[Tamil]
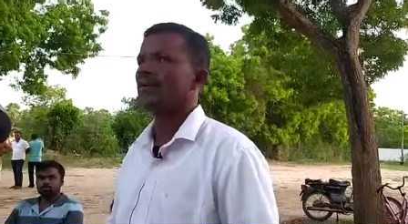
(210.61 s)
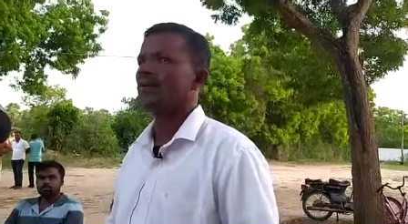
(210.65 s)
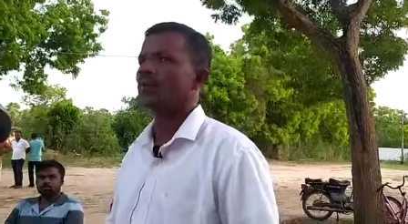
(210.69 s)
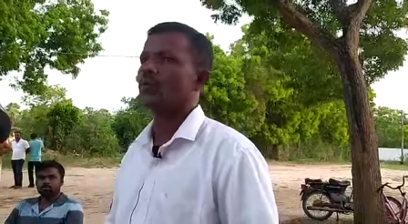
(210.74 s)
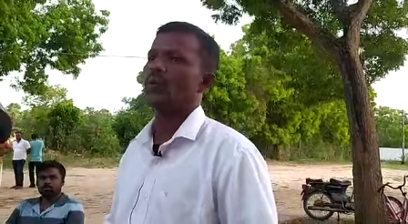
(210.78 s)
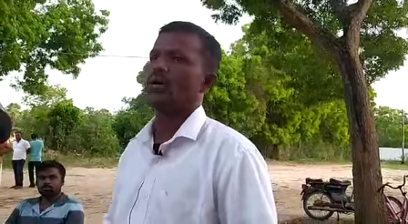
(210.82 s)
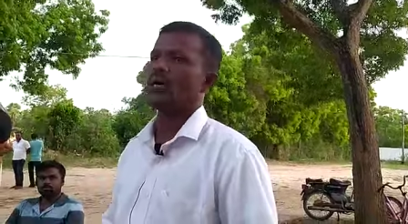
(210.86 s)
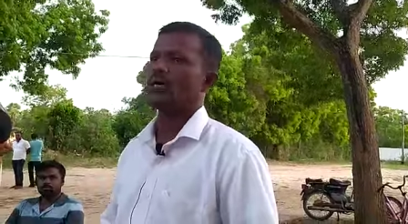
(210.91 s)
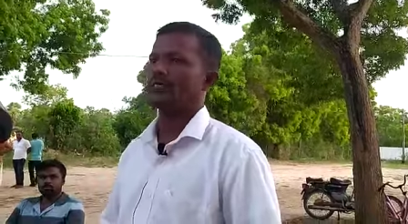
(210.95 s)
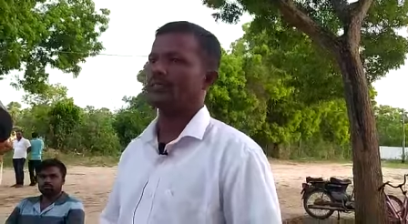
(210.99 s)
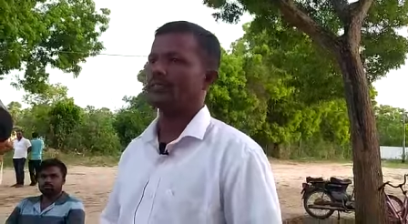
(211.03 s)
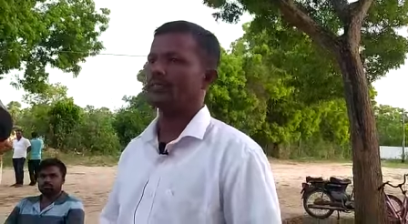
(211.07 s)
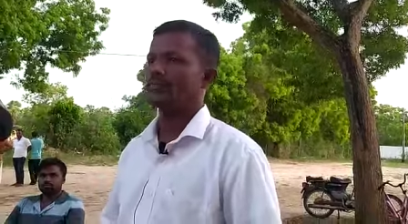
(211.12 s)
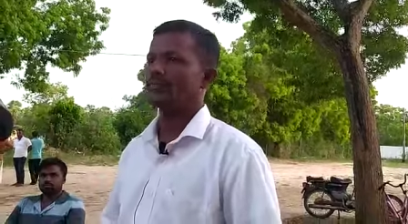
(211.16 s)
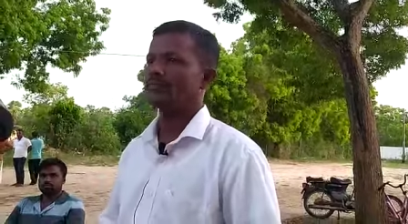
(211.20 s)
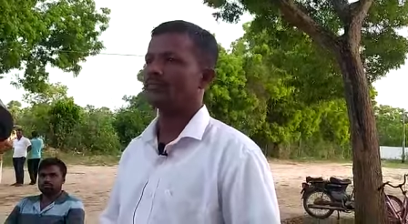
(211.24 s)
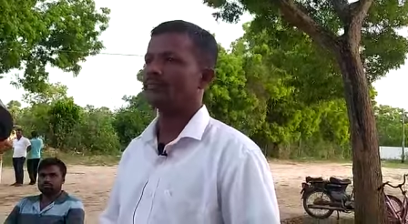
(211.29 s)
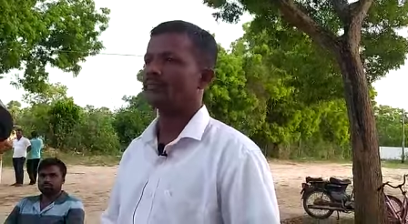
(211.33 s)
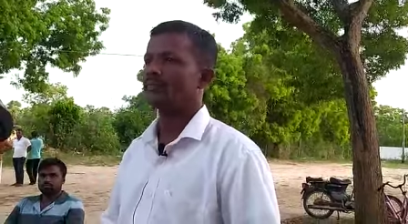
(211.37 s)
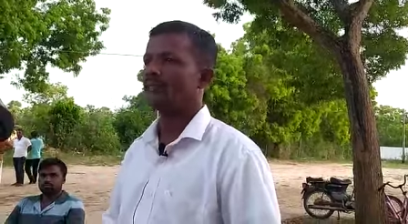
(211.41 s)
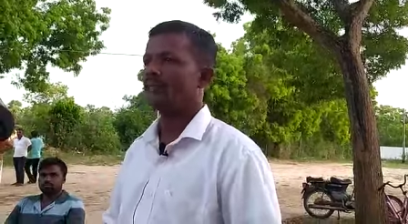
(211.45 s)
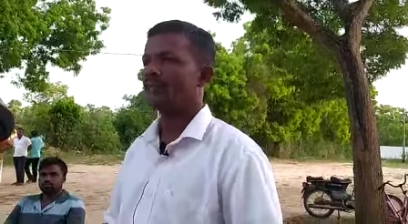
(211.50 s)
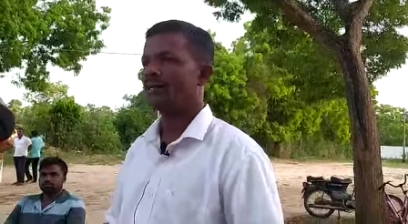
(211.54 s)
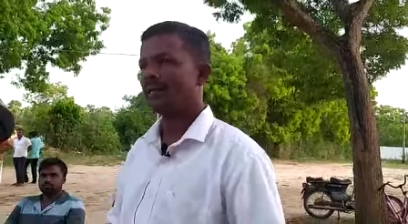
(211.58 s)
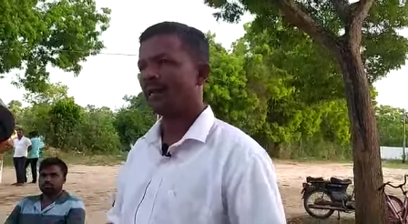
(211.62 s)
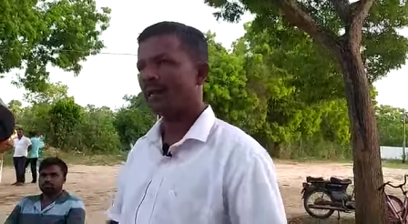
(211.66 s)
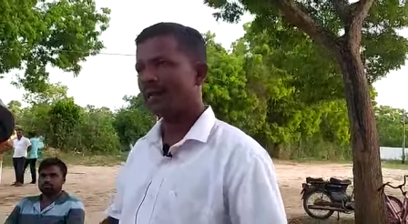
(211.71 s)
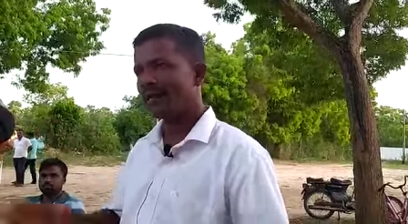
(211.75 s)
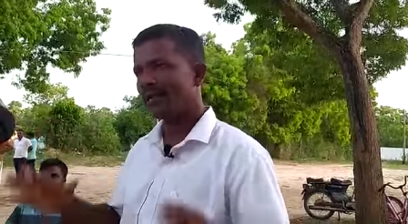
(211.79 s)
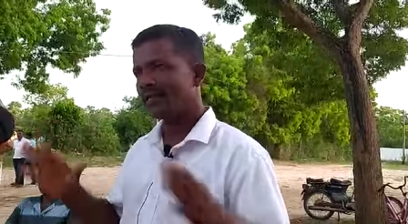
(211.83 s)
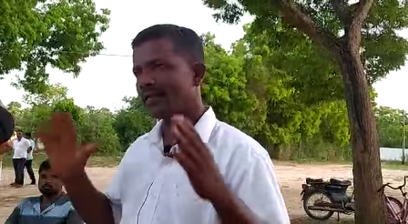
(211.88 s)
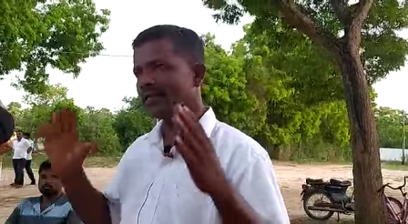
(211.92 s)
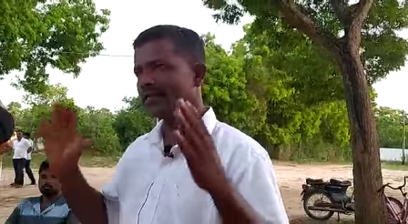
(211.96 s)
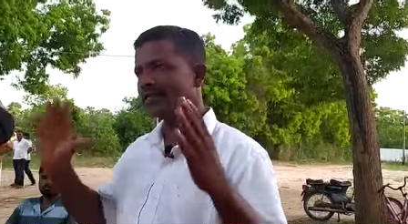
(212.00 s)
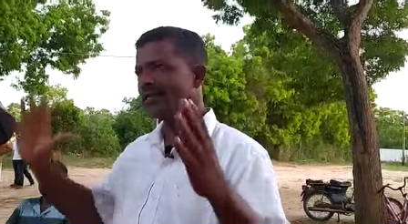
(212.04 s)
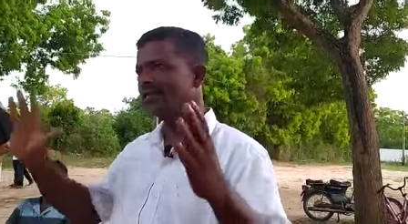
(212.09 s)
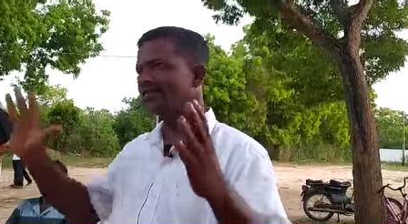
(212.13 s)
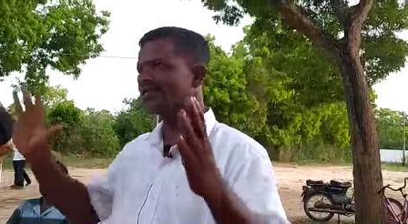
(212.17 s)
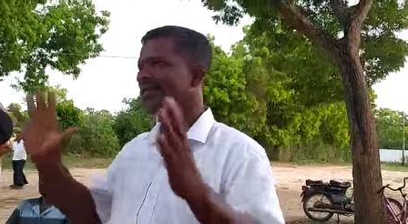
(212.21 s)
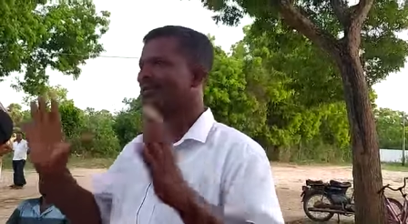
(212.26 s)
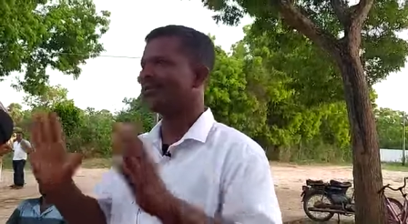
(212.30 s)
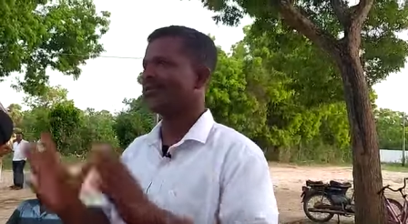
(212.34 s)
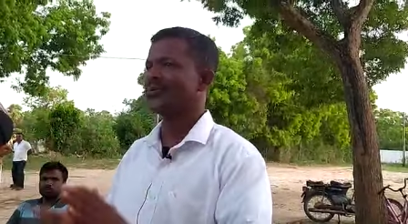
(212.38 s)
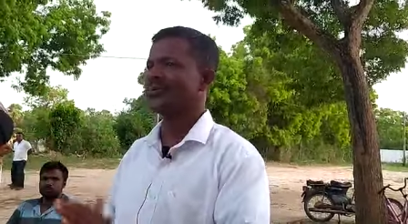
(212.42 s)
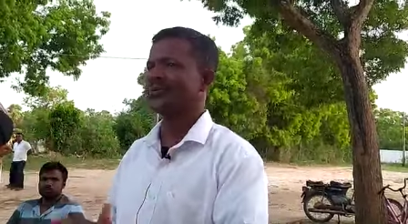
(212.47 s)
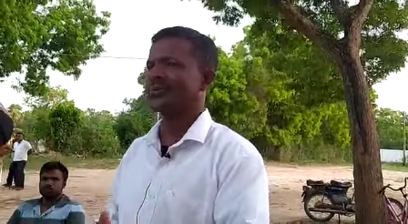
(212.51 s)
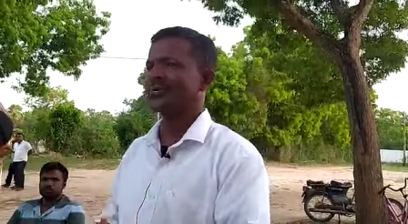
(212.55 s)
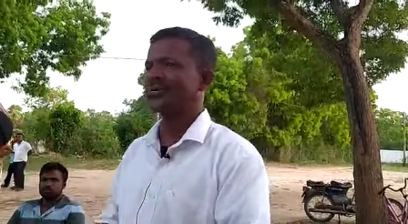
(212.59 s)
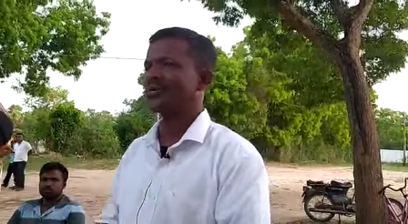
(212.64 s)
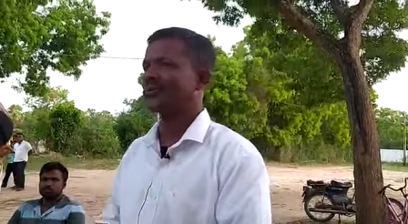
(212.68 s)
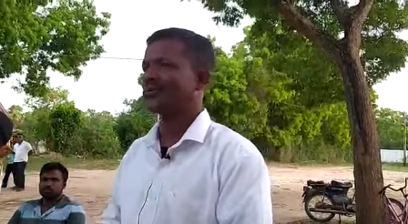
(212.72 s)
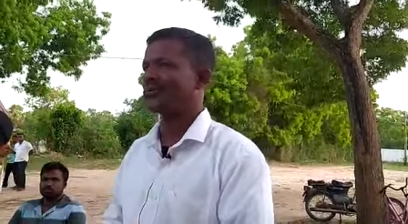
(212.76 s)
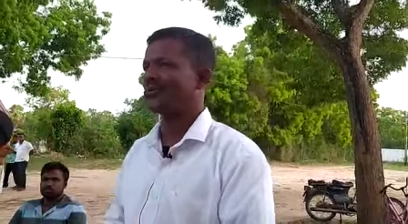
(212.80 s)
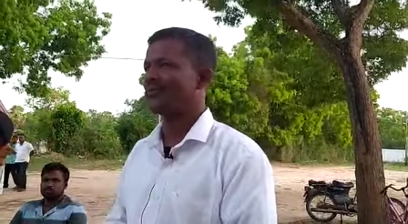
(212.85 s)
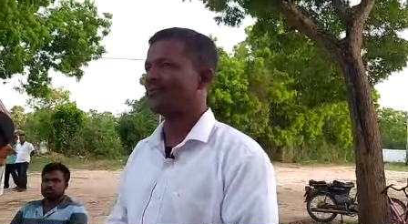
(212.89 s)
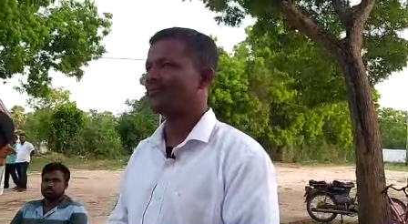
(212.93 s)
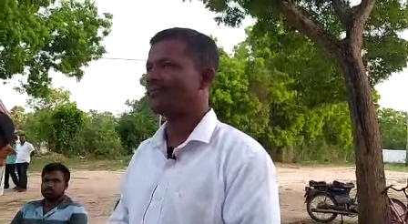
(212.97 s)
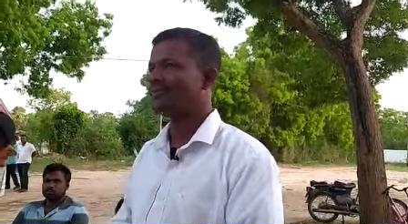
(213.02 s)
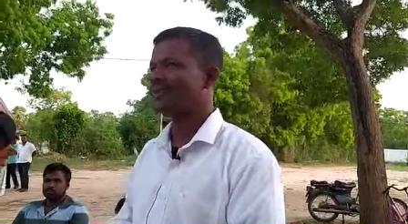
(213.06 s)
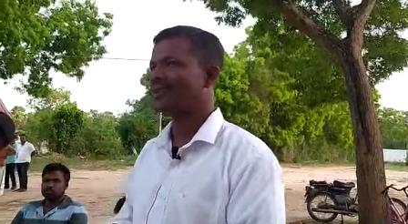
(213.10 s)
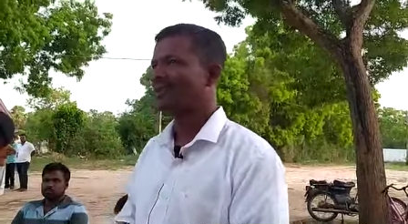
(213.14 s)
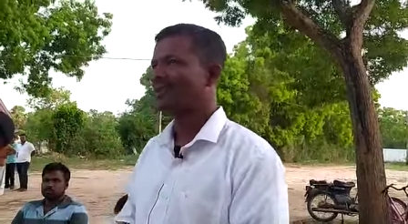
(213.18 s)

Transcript: கூடாது நாங்கள் அதைத்தான் செய்து கொண்டிருக்கின்றோம்